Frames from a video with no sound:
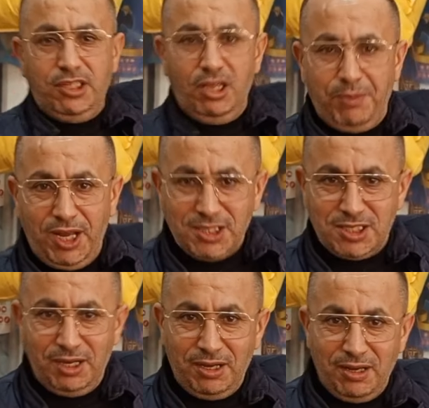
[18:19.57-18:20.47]
ديال
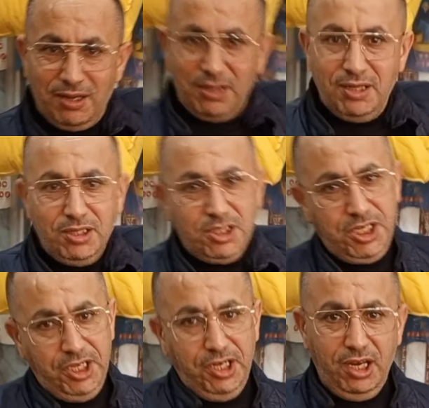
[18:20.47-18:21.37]
بلاصه اها
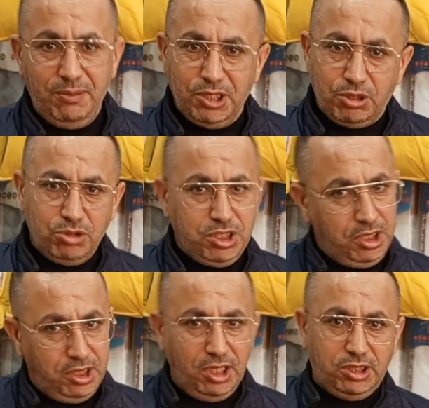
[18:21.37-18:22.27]
90 على مترو
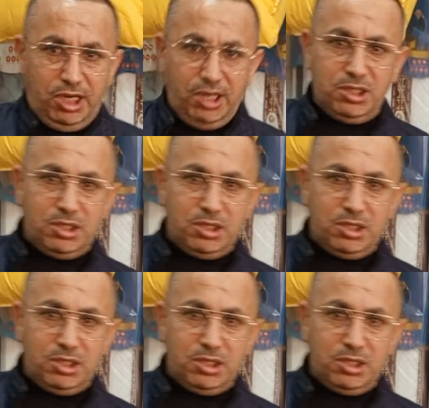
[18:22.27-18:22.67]
90 ديال الدراري